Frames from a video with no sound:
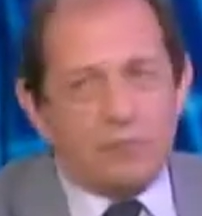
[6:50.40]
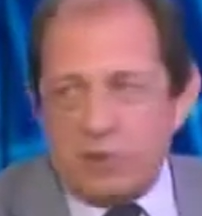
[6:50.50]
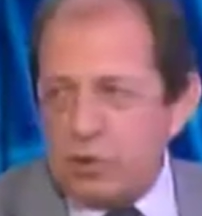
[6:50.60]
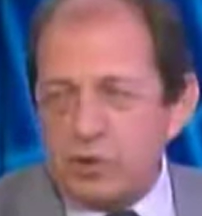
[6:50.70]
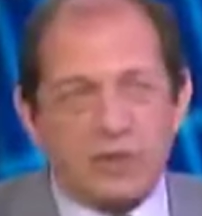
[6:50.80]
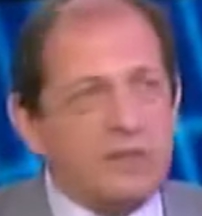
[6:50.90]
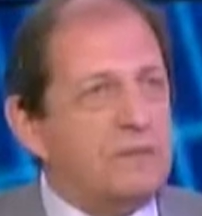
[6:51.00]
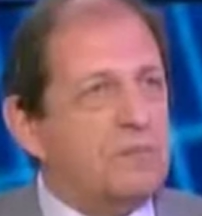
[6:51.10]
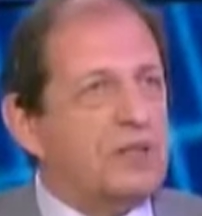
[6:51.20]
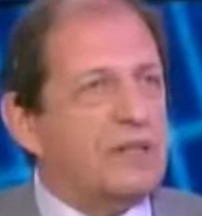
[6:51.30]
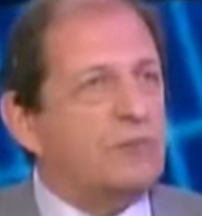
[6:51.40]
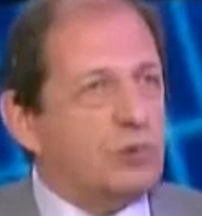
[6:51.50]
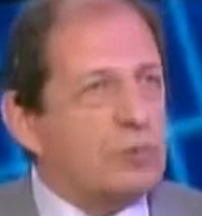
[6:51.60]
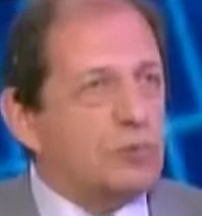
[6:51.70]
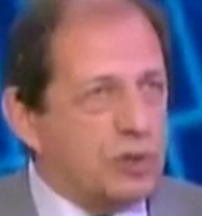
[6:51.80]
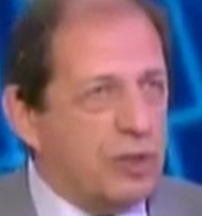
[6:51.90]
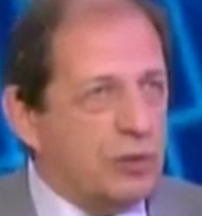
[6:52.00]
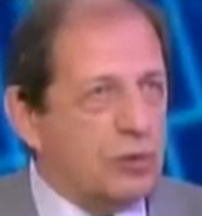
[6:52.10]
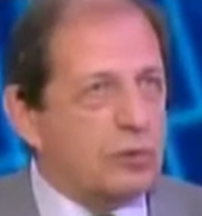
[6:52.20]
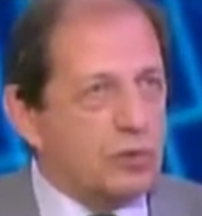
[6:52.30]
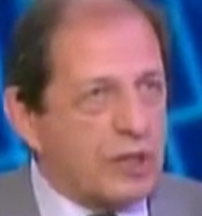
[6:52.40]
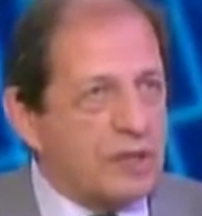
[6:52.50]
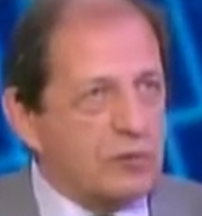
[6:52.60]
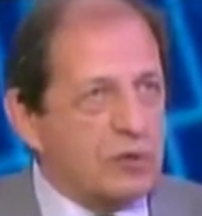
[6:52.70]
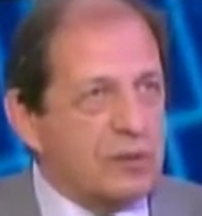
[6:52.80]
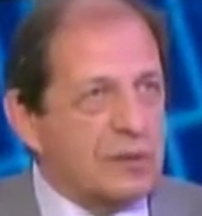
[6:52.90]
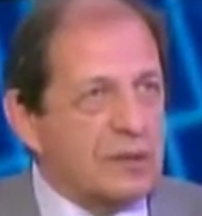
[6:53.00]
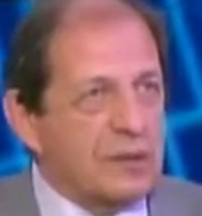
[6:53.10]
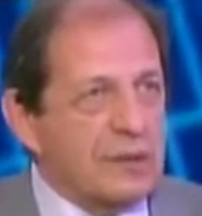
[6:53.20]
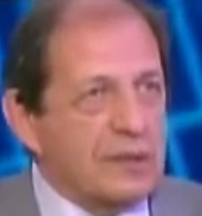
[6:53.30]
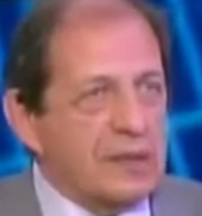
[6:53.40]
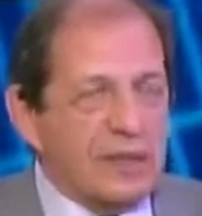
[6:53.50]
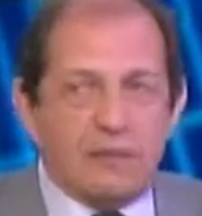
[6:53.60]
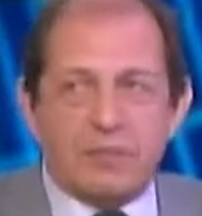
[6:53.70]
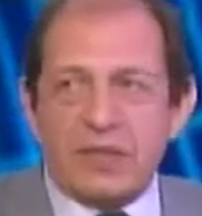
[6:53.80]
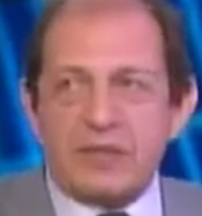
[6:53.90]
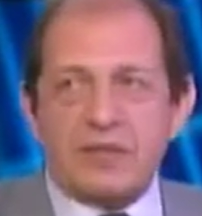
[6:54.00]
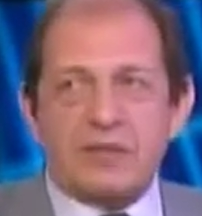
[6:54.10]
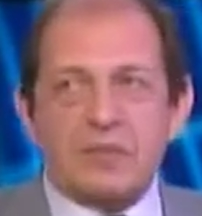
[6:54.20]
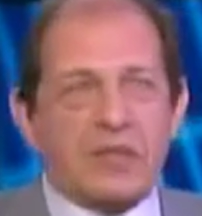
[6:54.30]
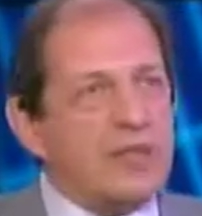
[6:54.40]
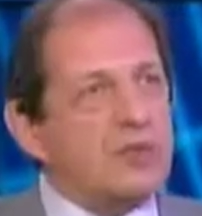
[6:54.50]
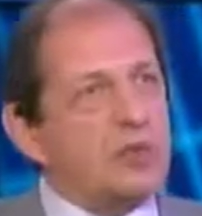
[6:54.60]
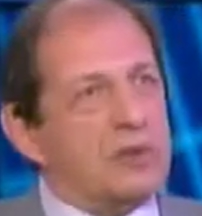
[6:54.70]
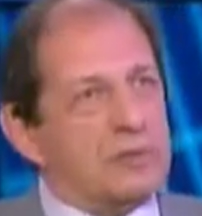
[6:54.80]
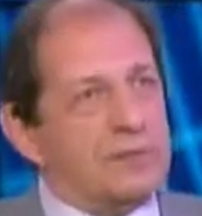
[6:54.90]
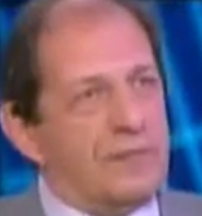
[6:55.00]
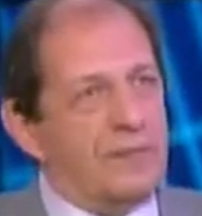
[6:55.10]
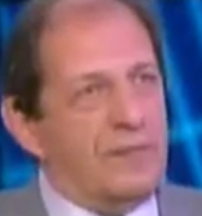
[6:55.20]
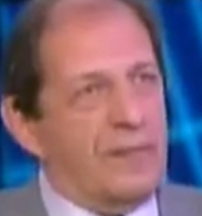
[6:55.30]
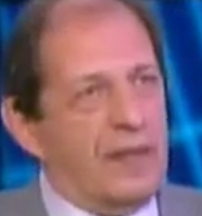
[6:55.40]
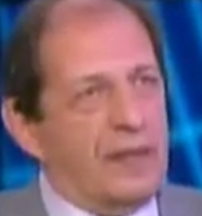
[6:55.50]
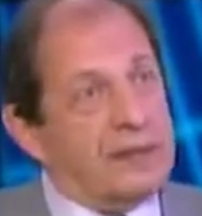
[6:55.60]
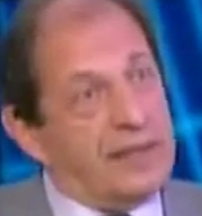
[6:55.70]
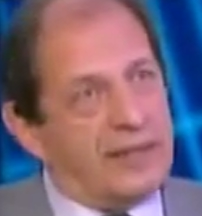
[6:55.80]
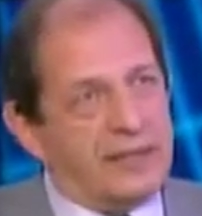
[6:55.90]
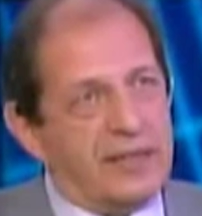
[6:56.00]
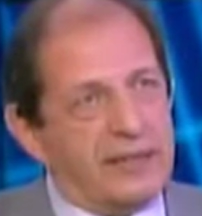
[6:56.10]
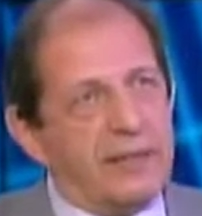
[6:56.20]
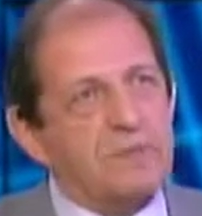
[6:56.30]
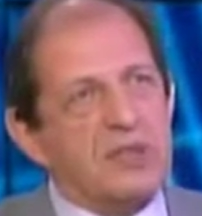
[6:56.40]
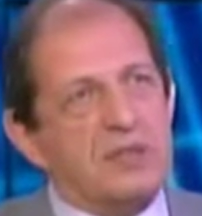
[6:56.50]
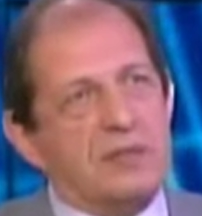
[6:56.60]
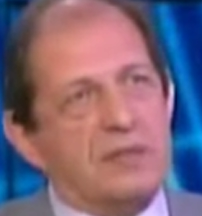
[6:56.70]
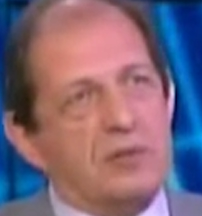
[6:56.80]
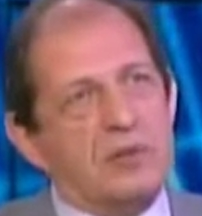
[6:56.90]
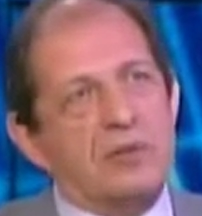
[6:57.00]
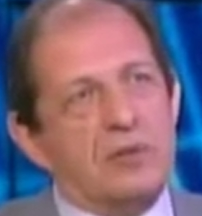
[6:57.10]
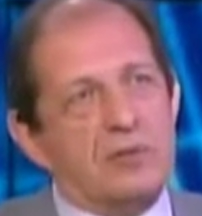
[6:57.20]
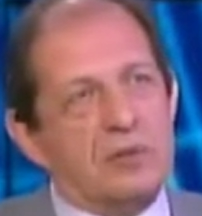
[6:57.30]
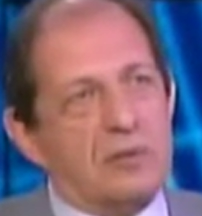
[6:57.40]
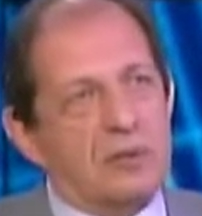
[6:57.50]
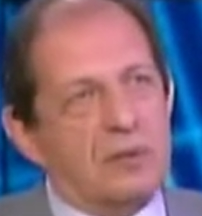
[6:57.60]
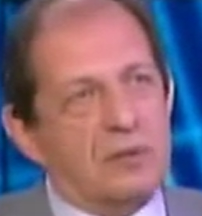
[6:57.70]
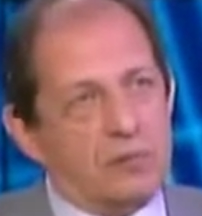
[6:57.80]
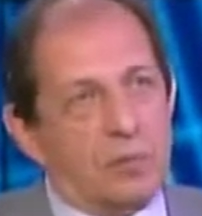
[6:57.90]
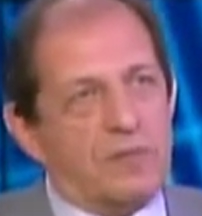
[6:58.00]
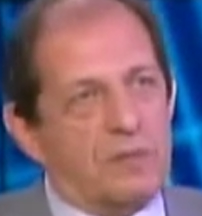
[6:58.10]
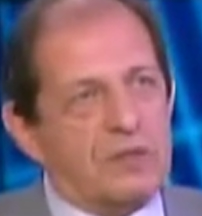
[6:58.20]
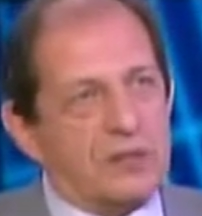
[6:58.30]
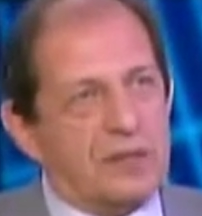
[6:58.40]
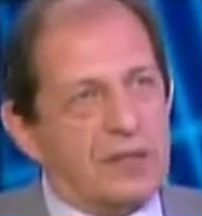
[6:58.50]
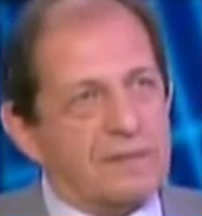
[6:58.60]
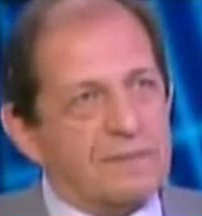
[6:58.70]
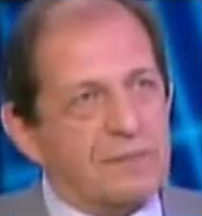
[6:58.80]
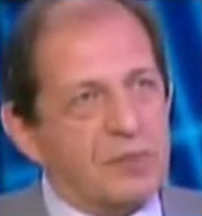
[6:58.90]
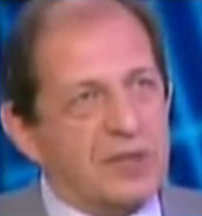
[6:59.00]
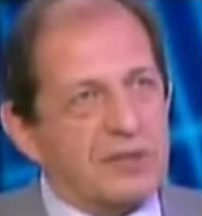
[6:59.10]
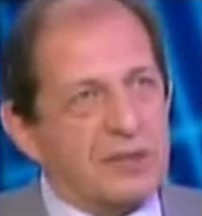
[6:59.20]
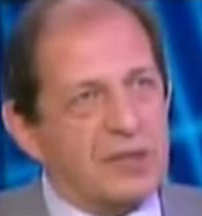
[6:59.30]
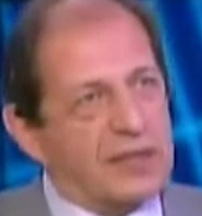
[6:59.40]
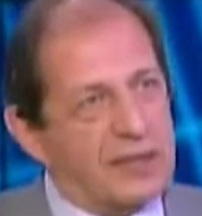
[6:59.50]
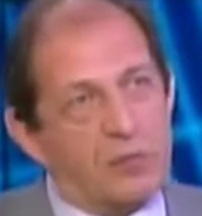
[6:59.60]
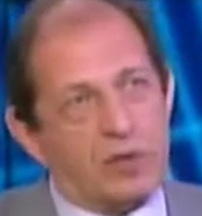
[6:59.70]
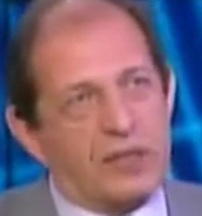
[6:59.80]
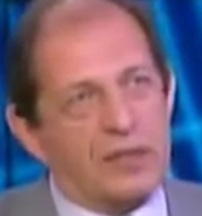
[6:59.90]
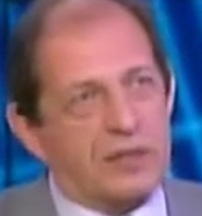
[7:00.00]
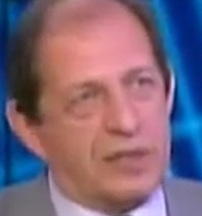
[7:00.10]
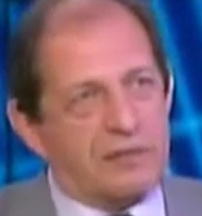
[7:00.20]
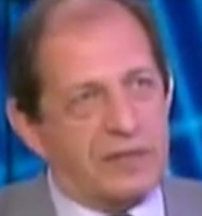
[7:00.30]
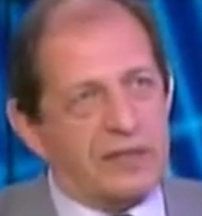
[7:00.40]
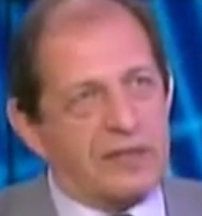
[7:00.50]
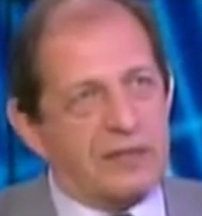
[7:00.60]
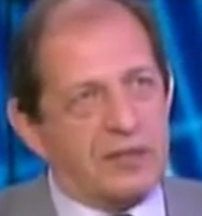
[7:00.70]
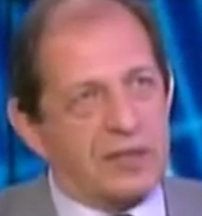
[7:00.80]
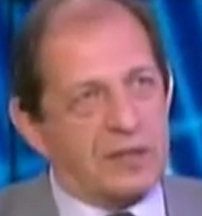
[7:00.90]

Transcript: bir göz atayım bakayım durum düzeliyor mu düzelmiyor mu? Yani para saçmak en son tercihinden birisi. Çünkü onun toplaması da piyasadan gene buna kalacak. FED'e kalacak.